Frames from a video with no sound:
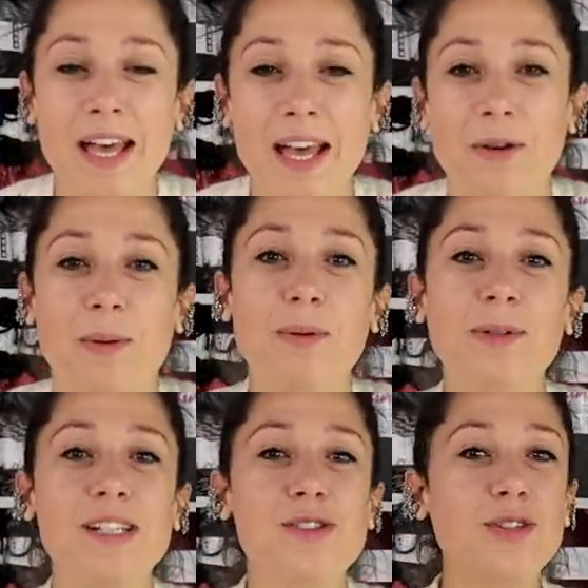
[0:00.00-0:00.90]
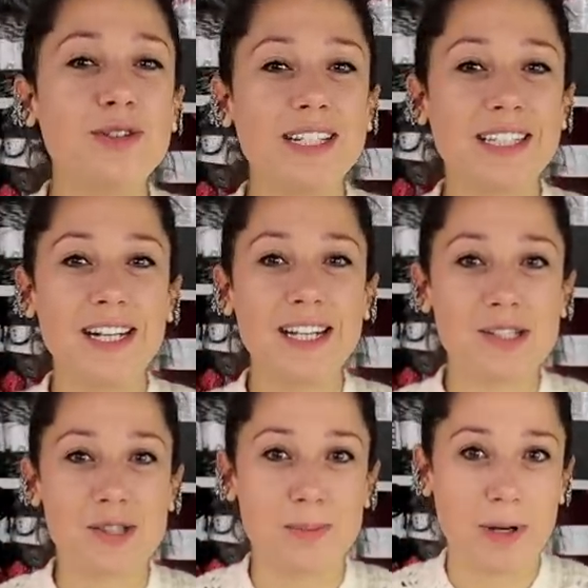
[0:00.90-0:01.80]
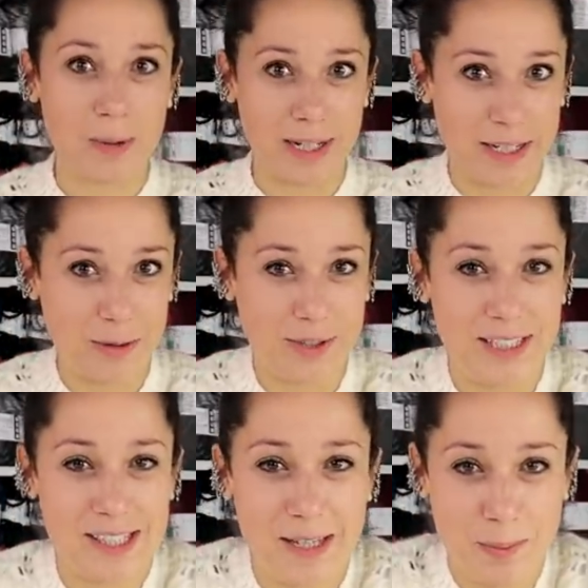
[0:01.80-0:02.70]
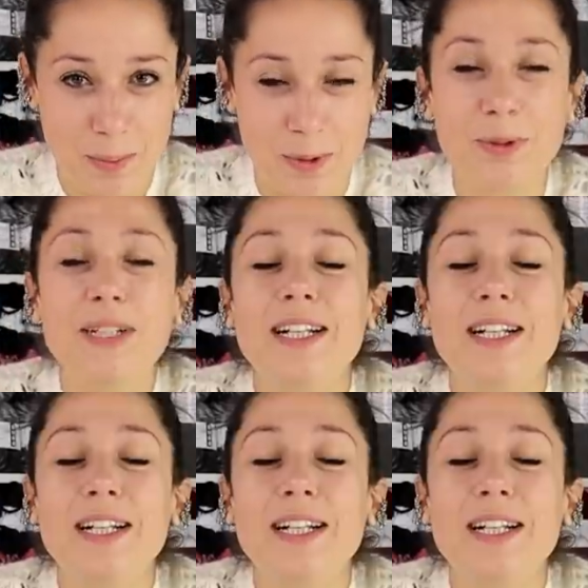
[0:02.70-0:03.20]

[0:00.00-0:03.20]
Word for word: Ecco, abbiamo chiesto a Donatella insomma qualche notizia in più.